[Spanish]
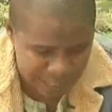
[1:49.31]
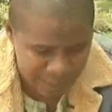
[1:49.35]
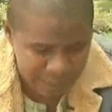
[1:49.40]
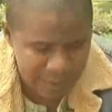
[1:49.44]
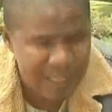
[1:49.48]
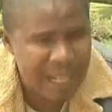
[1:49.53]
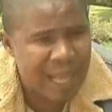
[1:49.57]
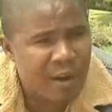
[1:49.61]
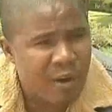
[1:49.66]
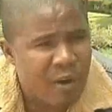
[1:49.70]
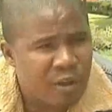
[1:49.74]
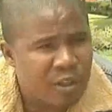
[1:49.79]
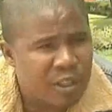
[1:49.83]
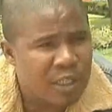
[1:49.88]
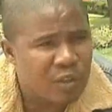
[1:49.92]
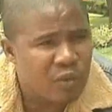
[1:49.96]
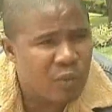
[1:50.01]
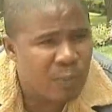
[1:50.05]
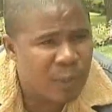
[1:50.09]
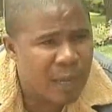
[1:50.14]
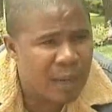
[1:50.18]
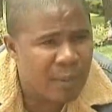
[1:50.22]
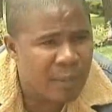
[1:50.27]
sabe la
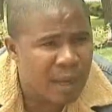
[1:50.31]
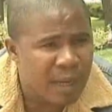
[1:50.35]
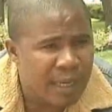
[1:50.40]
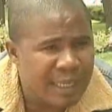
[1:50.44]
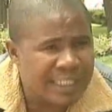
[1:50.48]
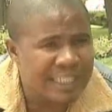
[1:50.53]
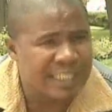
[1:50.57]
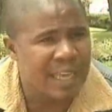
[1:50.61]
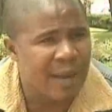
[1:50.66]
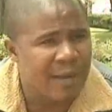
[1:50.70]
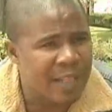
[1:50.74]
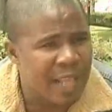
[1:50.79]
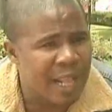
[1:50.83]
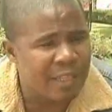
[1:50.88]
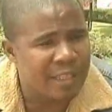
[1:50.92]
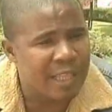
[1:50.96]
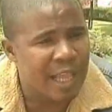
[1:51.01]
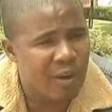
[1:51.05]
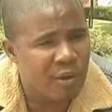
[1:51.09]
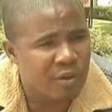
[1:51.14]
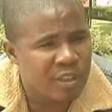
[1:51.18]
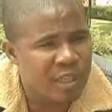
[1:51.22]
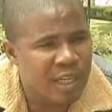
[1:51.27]
Corte Suprema y sabe la
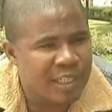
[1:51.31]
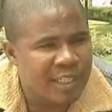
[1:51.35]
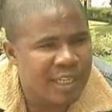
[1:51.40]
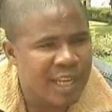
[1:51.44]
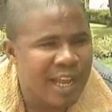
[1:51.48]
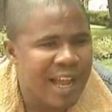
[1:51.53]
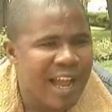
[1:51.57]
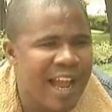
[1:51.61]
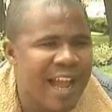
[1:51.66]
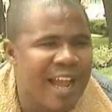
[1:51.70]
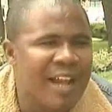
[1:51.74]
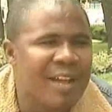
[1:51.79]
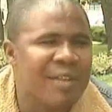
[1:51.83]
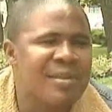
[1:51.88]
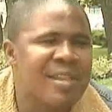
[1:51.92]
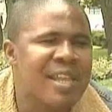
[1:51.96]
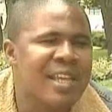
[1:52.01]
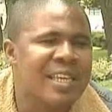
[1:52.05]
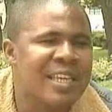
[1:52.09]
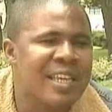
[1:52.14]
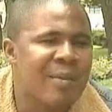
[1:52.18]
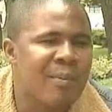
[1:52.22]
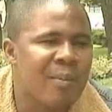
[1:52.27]
Alta Consejería, a
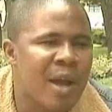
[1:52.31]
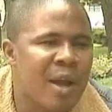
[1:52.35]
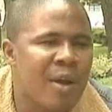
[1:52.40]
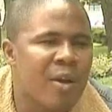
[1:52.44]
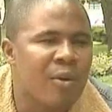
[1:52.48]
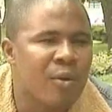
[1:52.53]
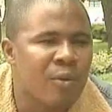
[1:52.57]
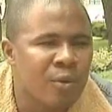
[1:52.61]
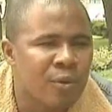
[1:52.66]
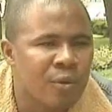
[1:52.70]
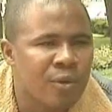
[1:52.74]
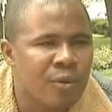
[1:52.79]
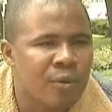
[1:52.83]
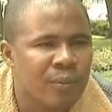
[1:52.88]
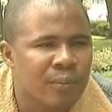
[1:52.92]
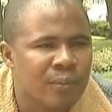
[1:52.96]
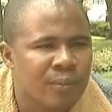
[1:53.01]
donde quién más ocurro